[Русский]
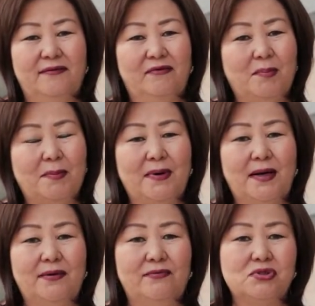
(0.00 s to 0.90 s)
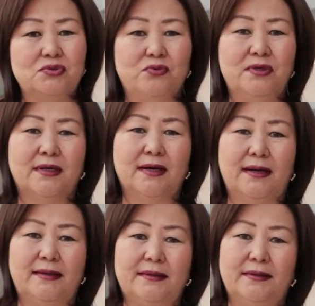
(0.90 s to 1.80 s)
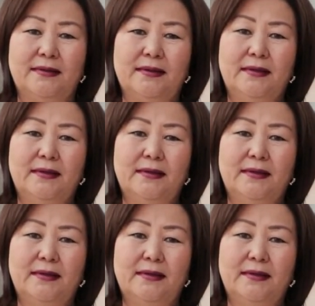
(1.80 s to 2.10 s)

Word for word: вы попали в очень уникальный